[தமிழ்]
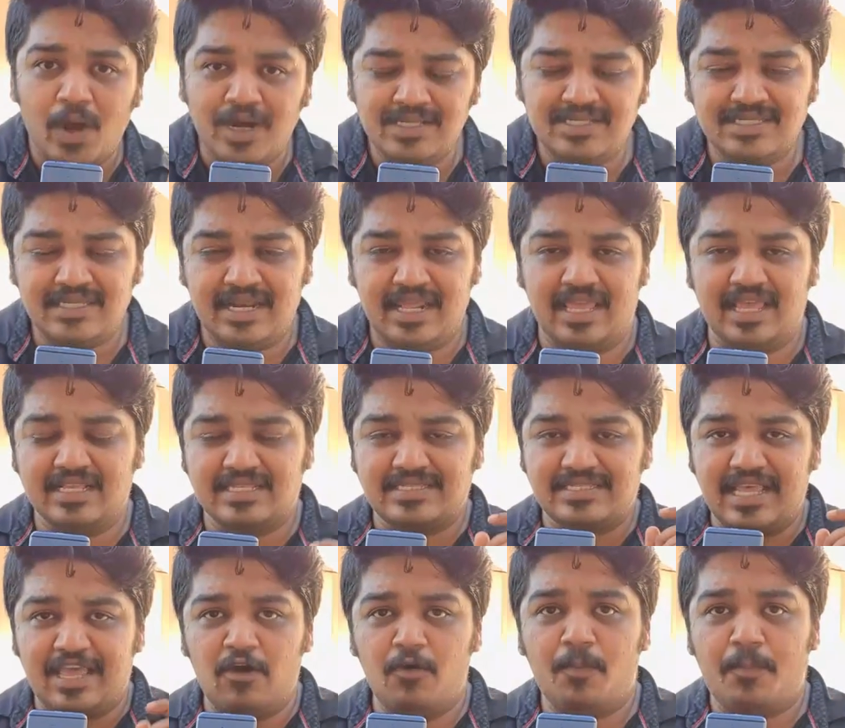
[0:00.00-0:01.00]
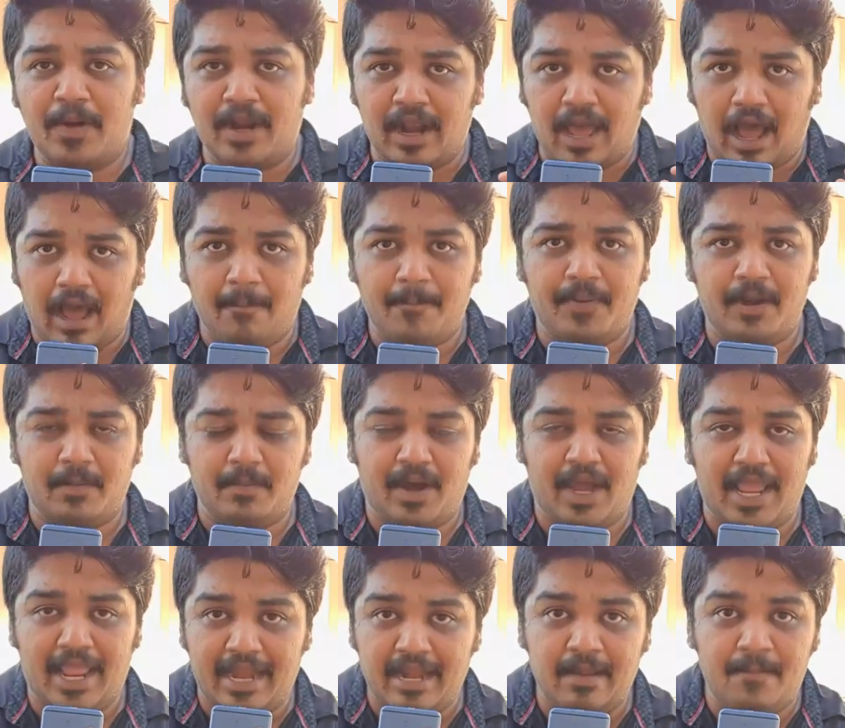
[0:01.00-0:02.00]
ஒன்ஸ் நீங்கள் சேவ் பண்ண அப்புறமா
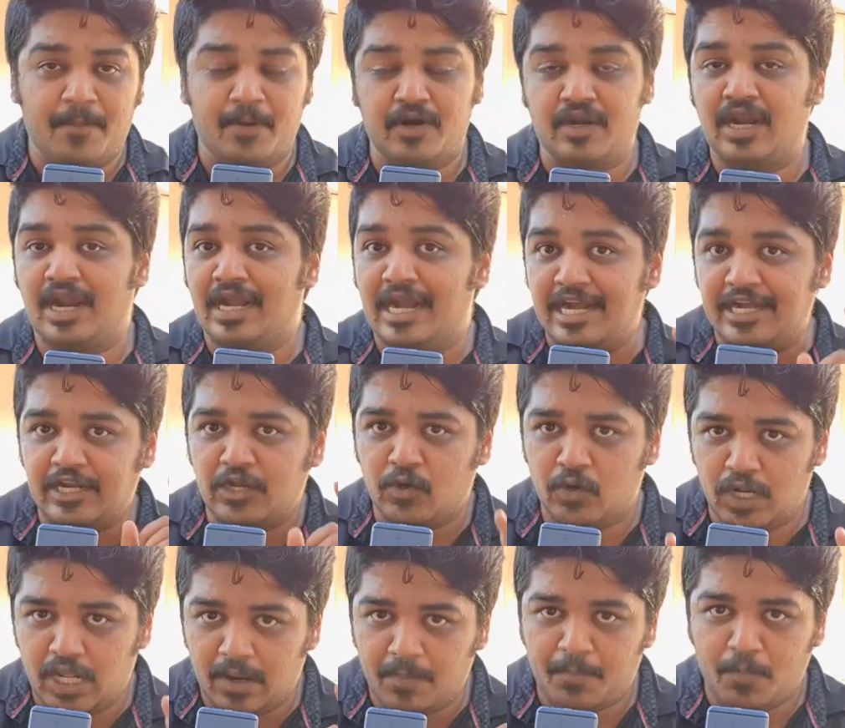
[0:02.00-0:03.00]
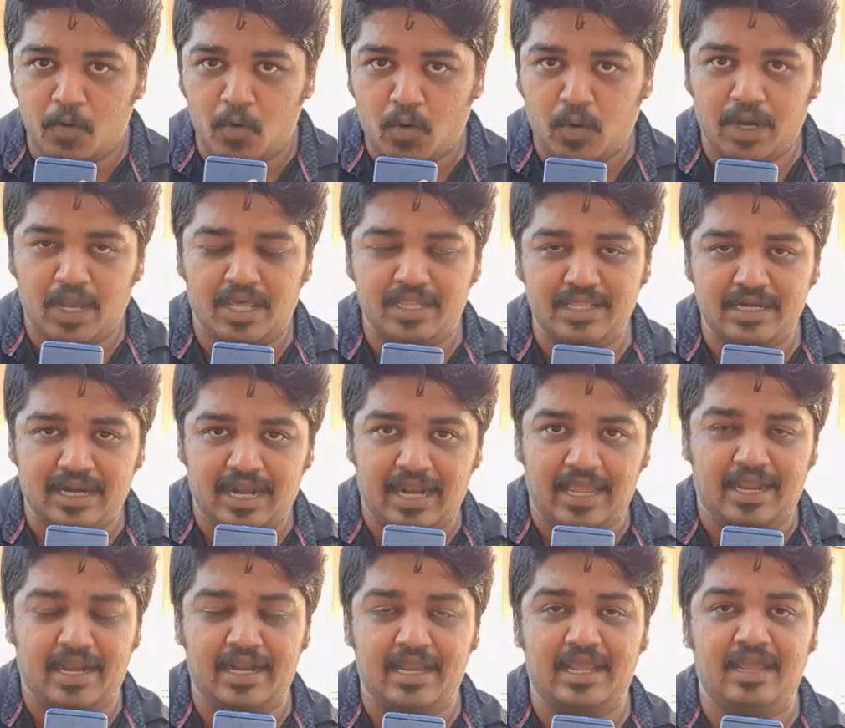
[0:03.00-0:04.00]
என்ன பண்ணணுன்னா நெட்டுக்குள்ளார போகக்கூடாது
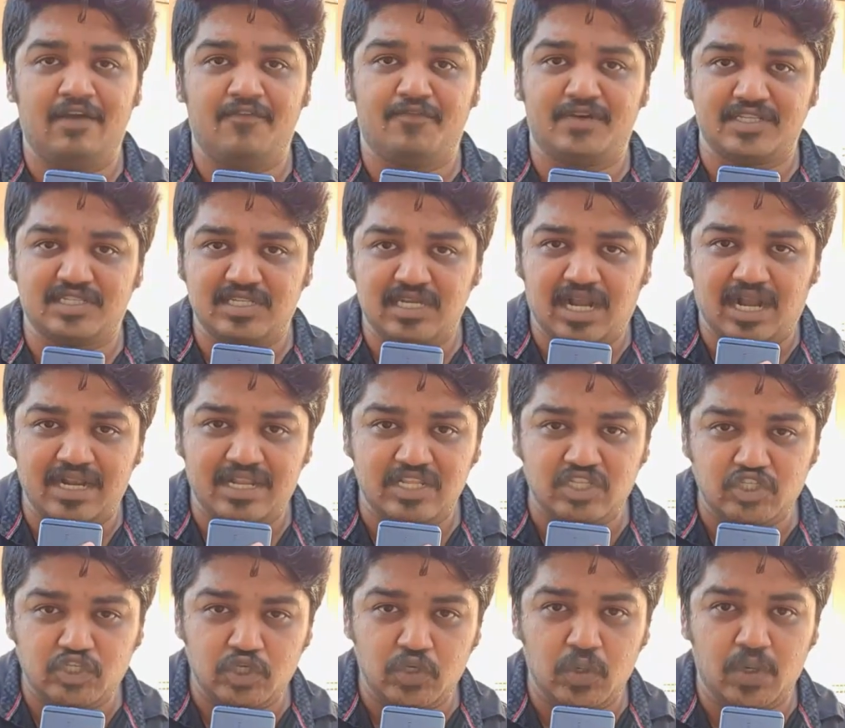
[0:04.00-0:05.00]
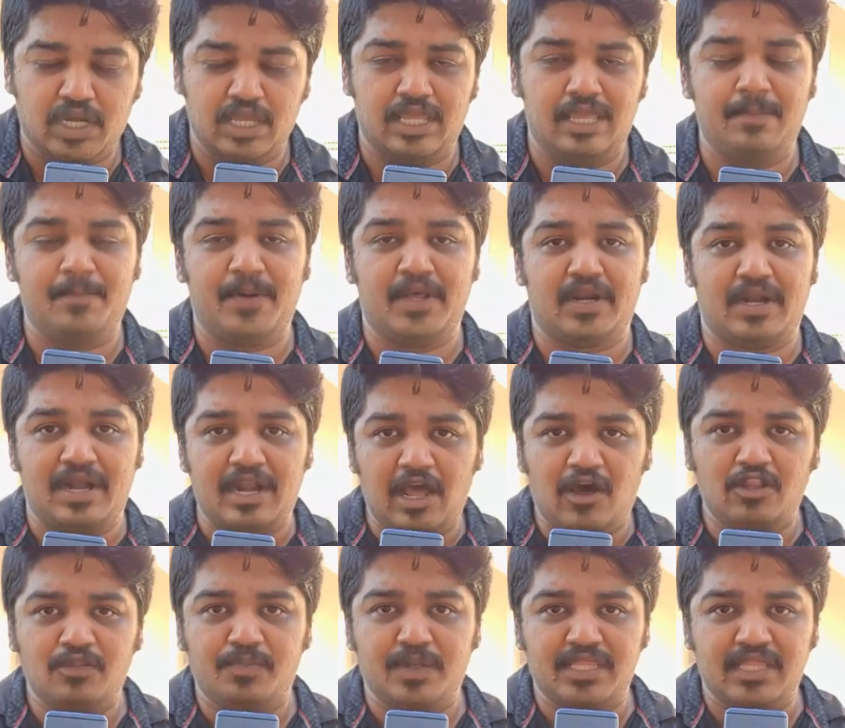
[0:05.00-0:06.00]
நல்லா கேட்டுங்க ஃபஸ்ட்டு காட்டின ஜியோக்கு இப்போ
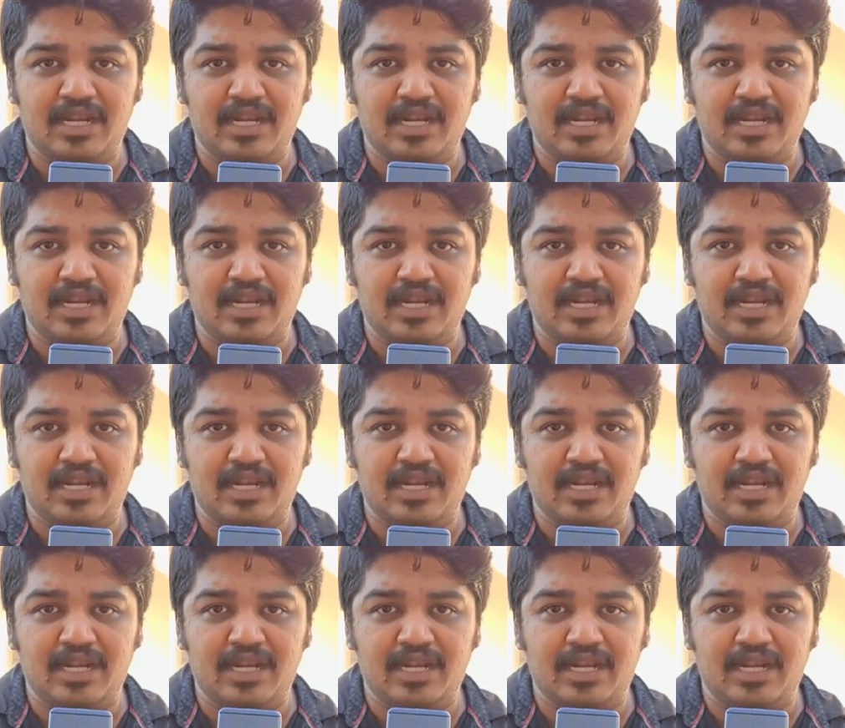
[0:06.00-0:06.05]
ரெண்டாவது